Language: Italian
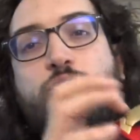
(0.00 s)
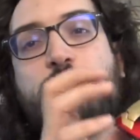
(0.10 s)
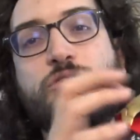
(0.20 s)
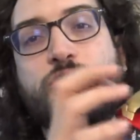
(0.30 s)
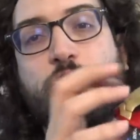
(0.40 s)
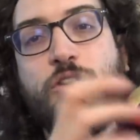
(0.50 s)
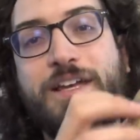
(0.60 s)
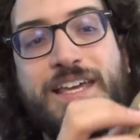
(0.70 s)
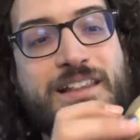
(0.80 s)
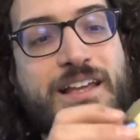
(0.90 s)

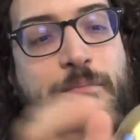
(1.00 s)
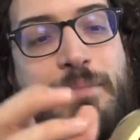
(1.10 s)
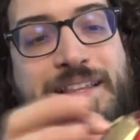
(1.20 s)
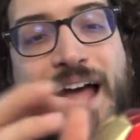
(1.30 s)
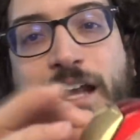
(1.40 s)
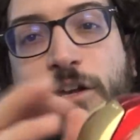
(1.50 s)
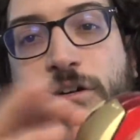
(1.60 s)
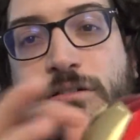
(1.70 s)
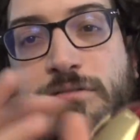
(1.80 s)
tutto in metallo,